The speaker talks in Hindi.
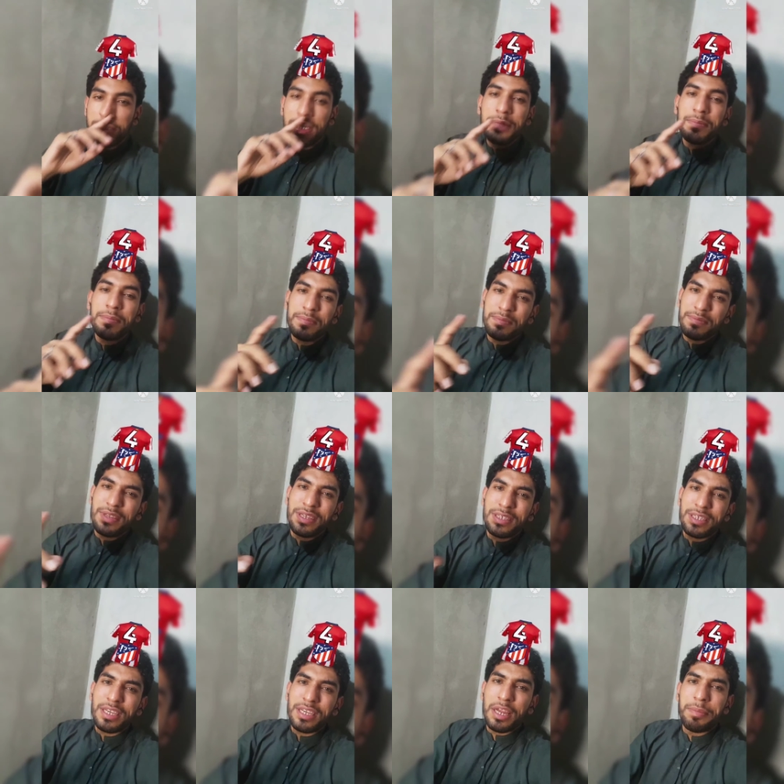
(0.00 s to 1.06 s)
चंद
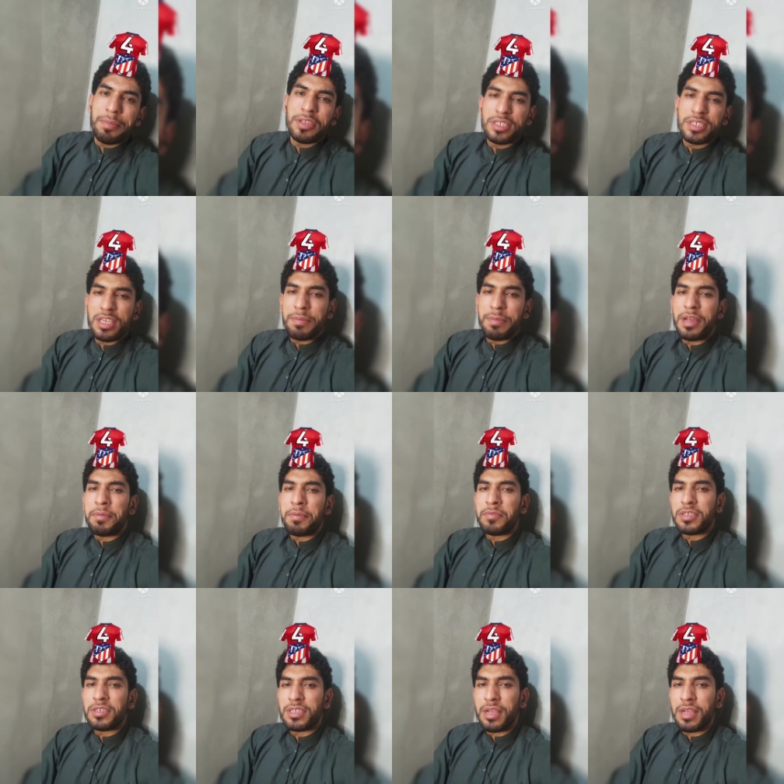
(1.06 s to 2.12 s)
ऐसे क्लब है जिसके बारे में
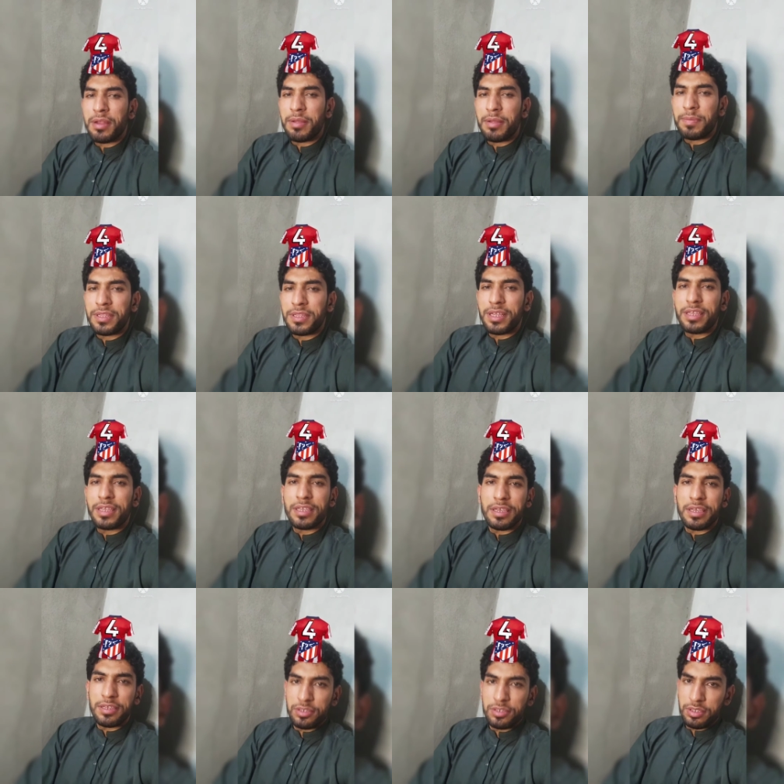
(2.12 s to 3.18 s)
मुझे सारा पता है
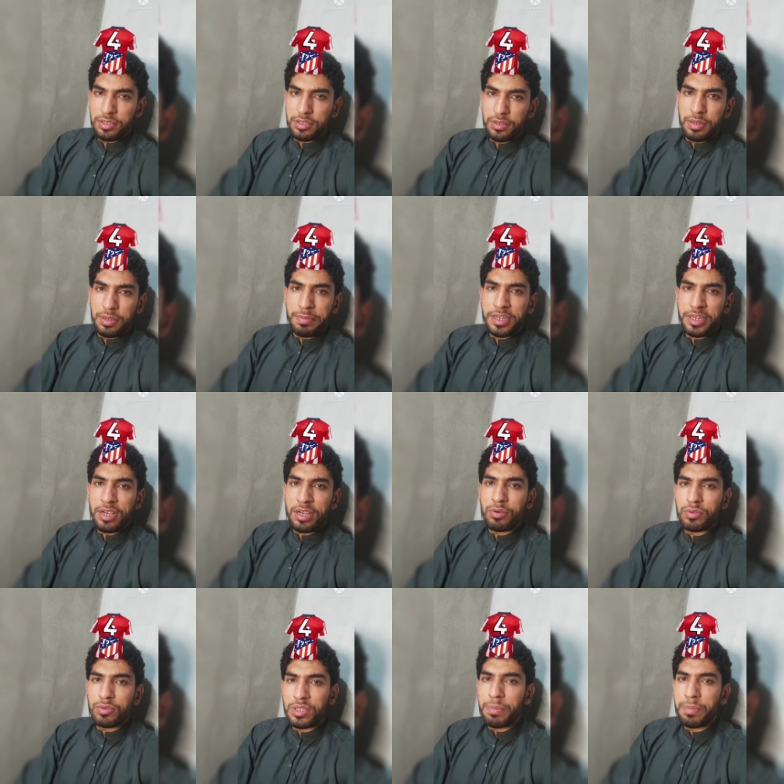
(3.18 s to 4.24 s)
कि इस नंबर का
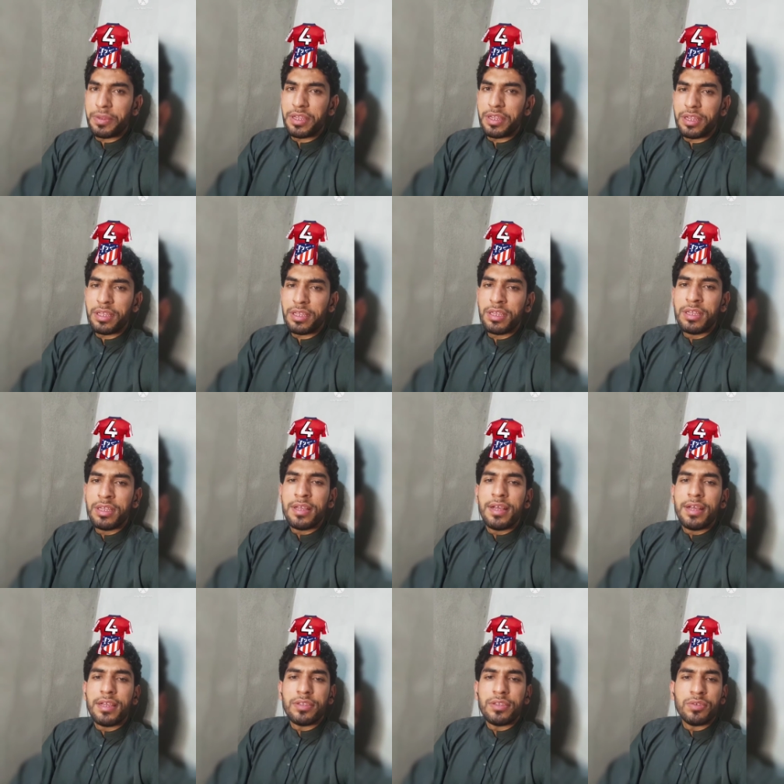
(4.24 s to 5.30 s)
कौन सा प्लेयर
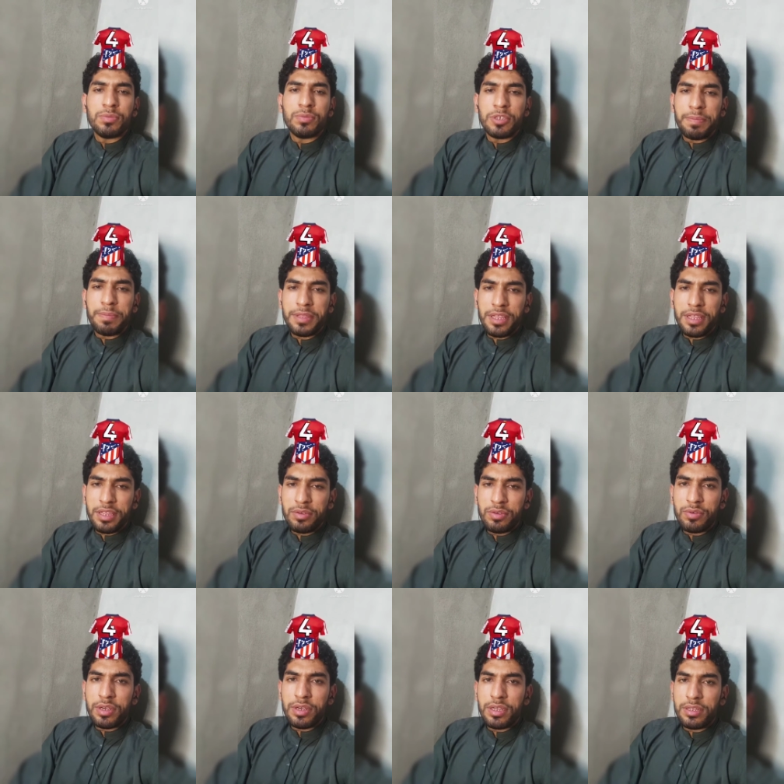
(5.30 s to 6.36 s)
है जो मुझे पता नहीं
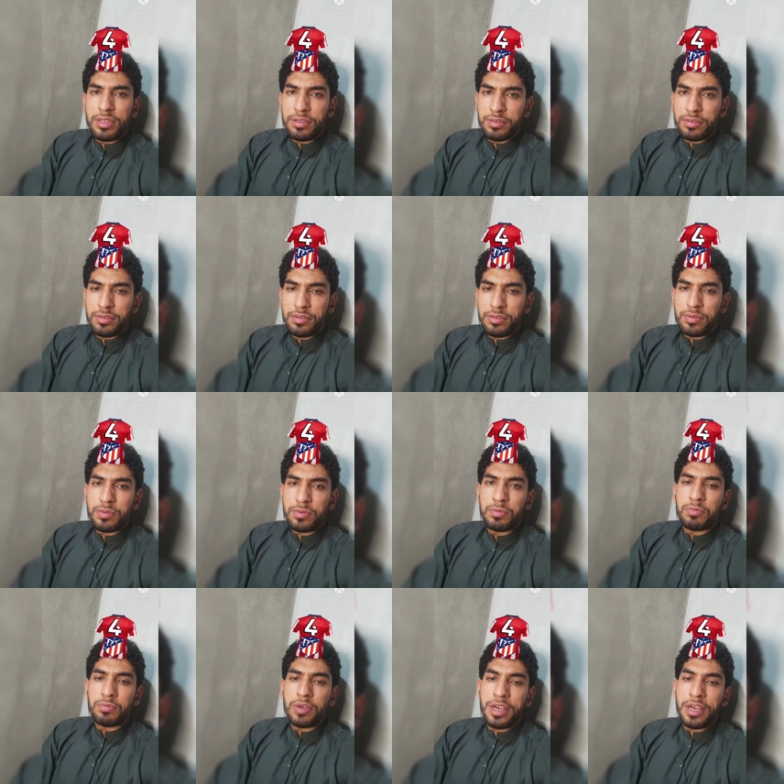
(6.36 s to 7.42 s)
होगा
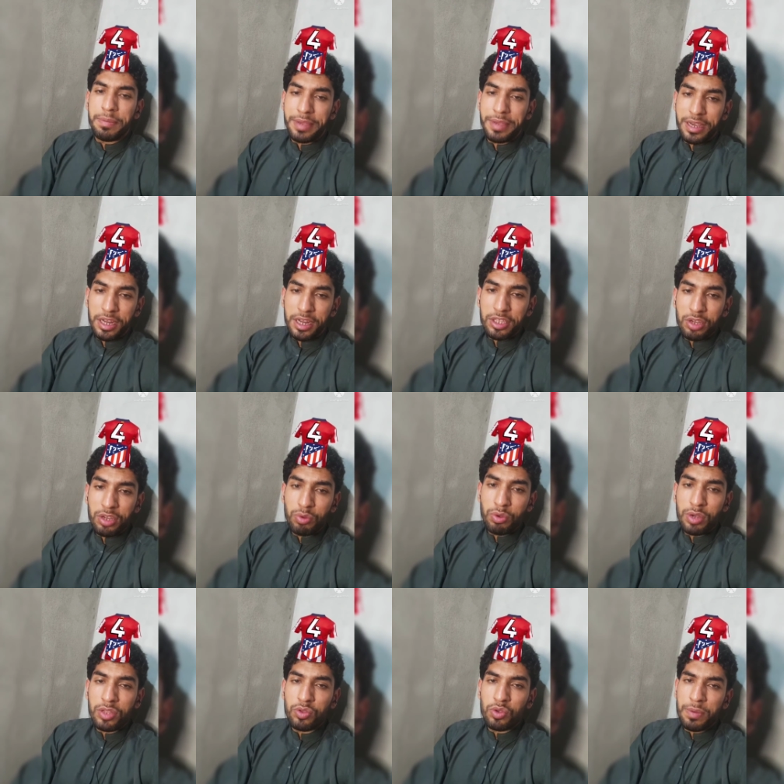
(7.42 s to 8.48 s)
अगर मैं गलत
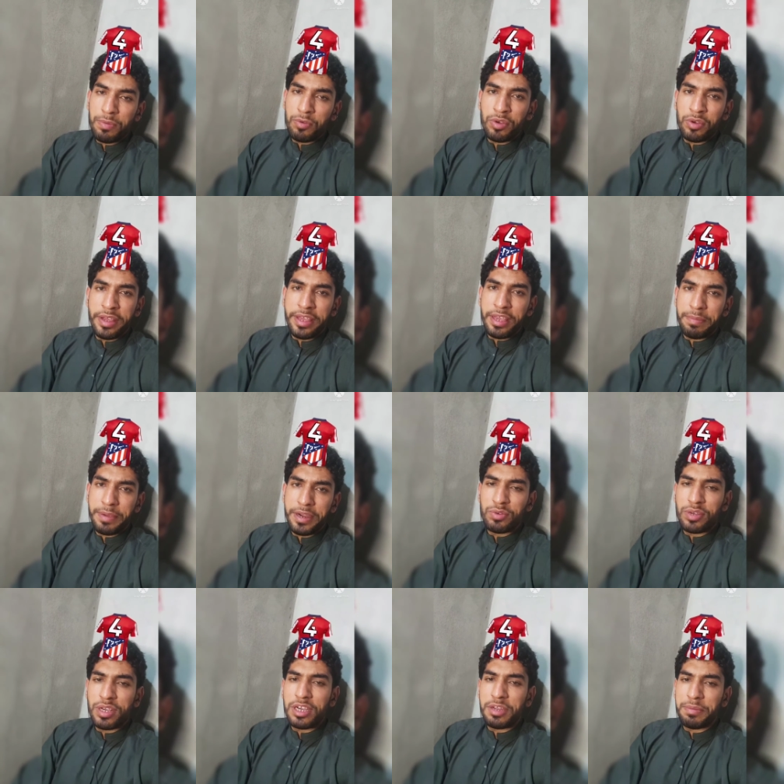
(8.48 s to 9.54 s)
करूँगा तो आप लोगों का एक पॉइंट
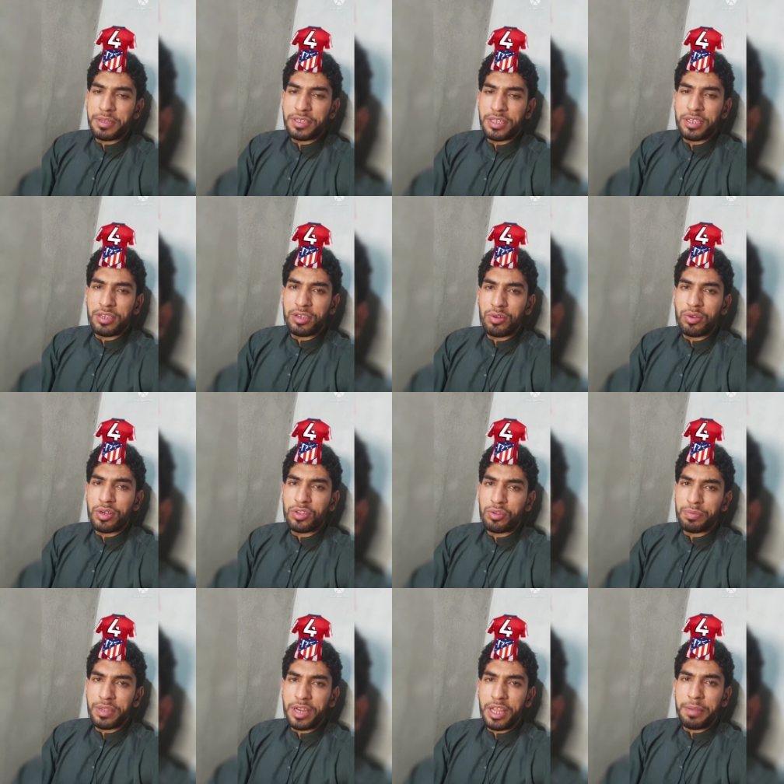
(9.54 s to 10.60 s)
होगा अगर मैं सही करूँगा
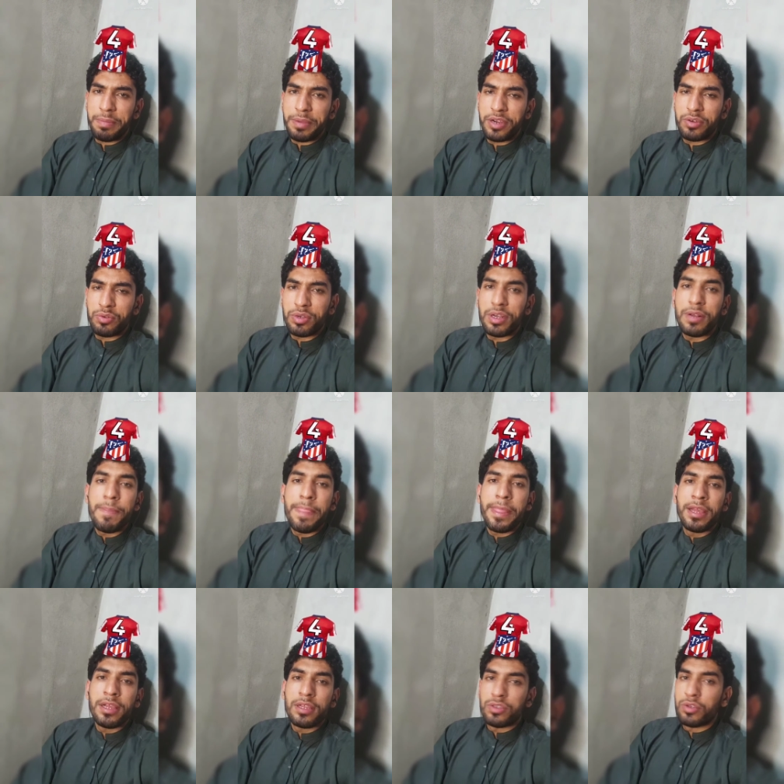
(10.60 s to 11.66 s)
तो मेरा एक पॉइंट होगा
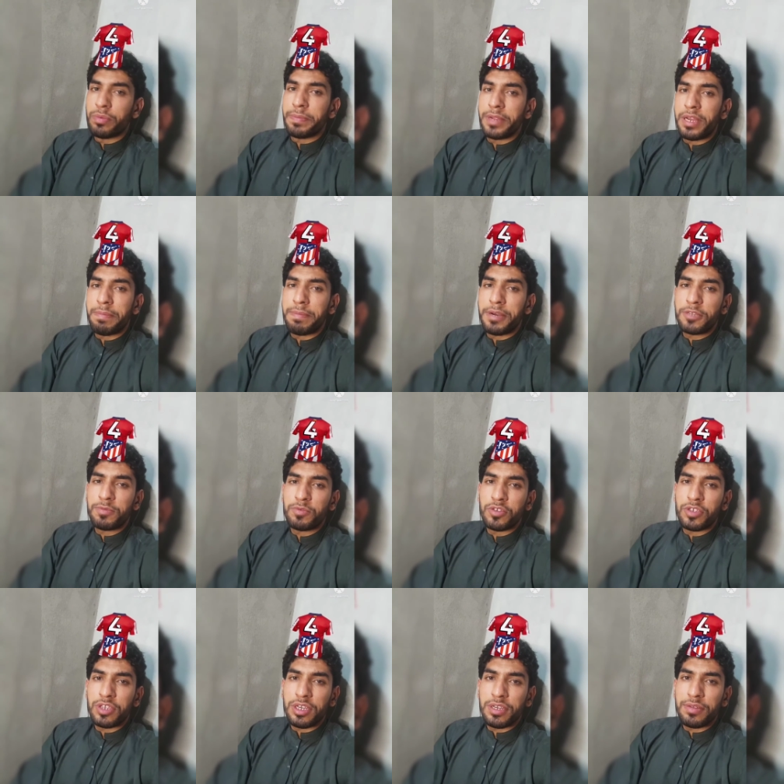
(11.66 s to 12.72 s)
जो पहले पाँच
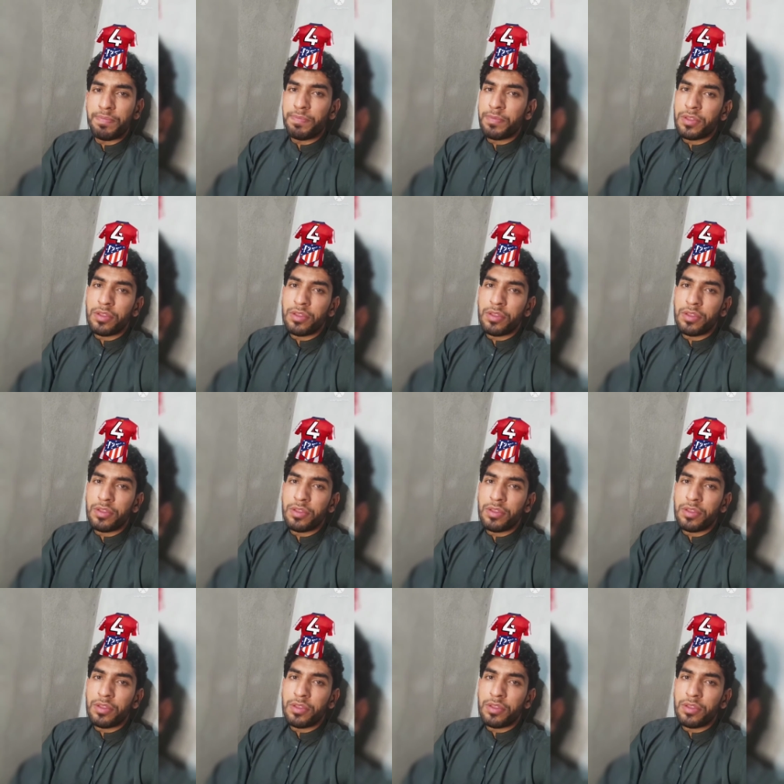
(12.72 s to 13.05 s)
पहुँचेगा